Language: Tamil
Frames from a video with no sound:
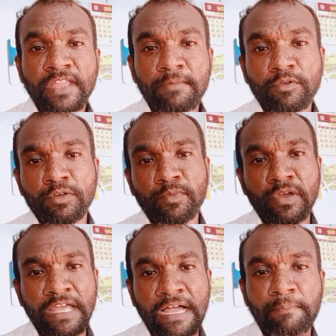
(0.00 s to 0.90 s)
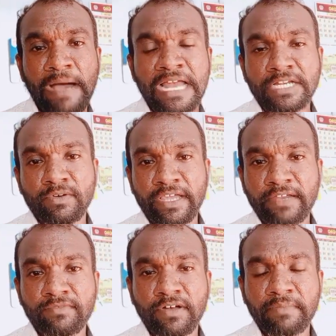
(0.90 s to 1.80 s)
நம்ம கொடுப்போம் இல்லையா பேரண்ட்டோடைய
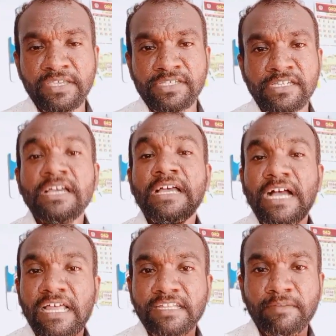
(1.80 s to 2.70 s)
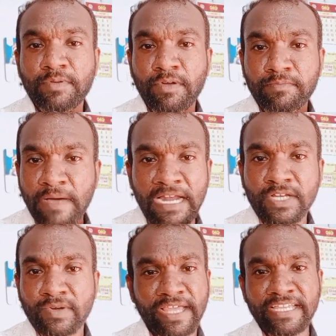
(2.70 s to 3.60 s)
இன்ஃபர்மேஷன் அதுக்கப்புறம் பேரண்ட்டோடைய